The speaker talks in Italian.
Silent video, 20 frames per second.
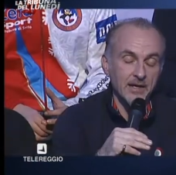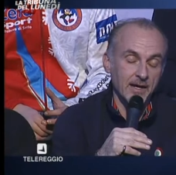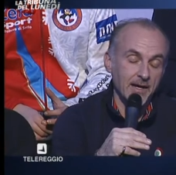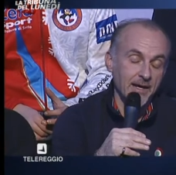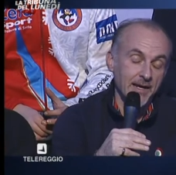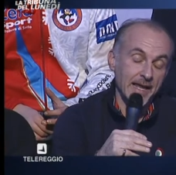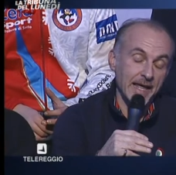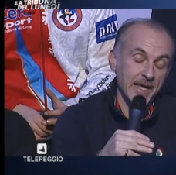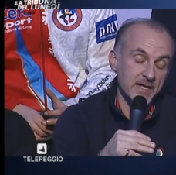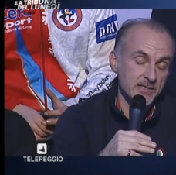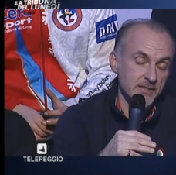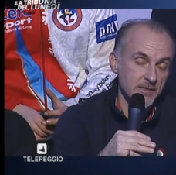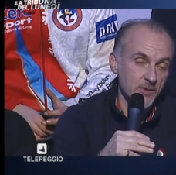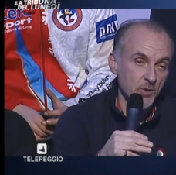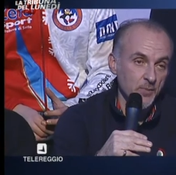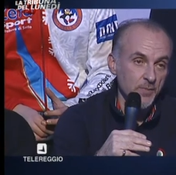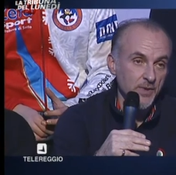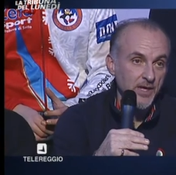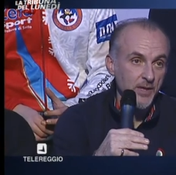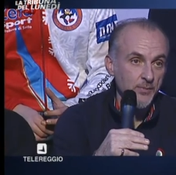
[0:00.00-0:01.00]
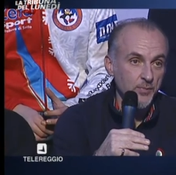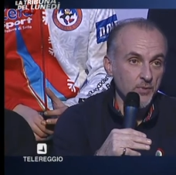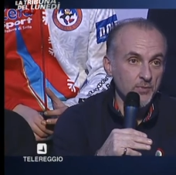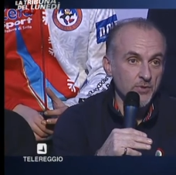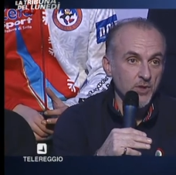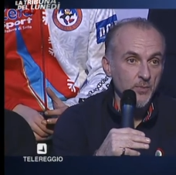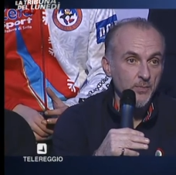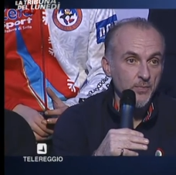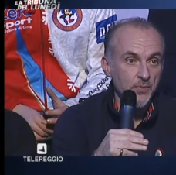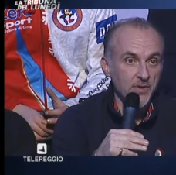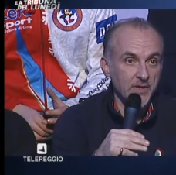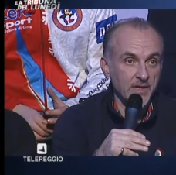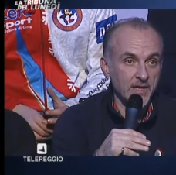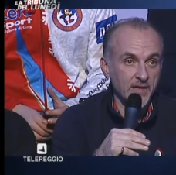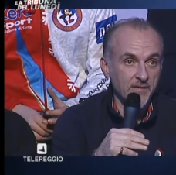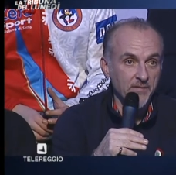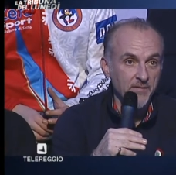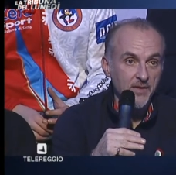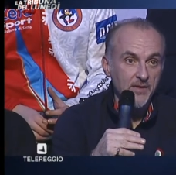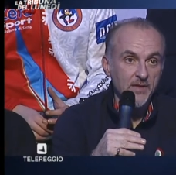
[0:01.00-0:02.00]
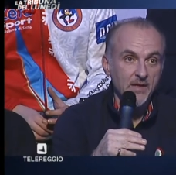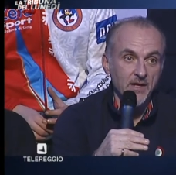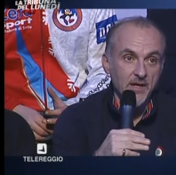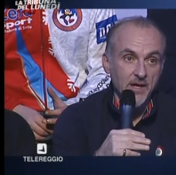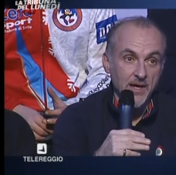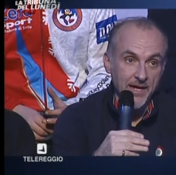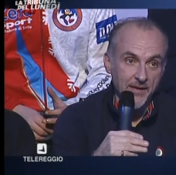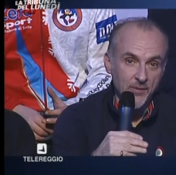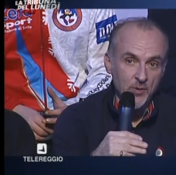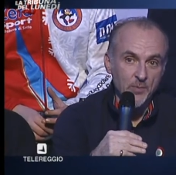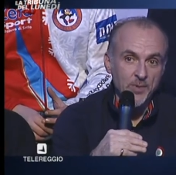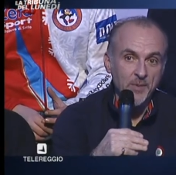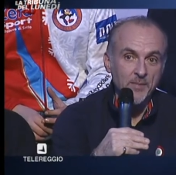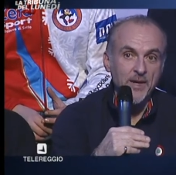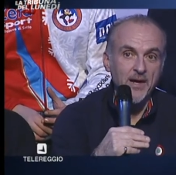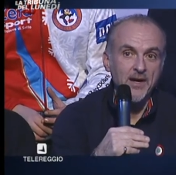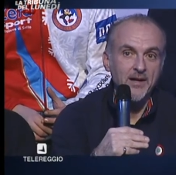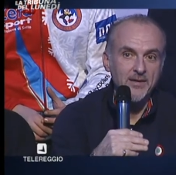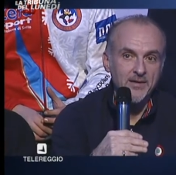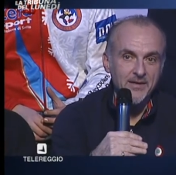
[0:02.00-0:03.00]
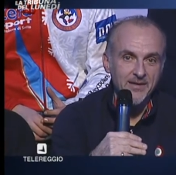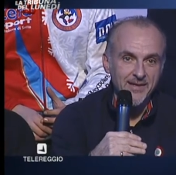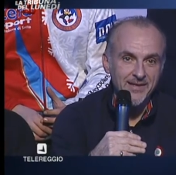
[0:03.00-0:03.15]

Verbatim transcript: all'estero, perché purtroppo le nevi arrivano prima eh,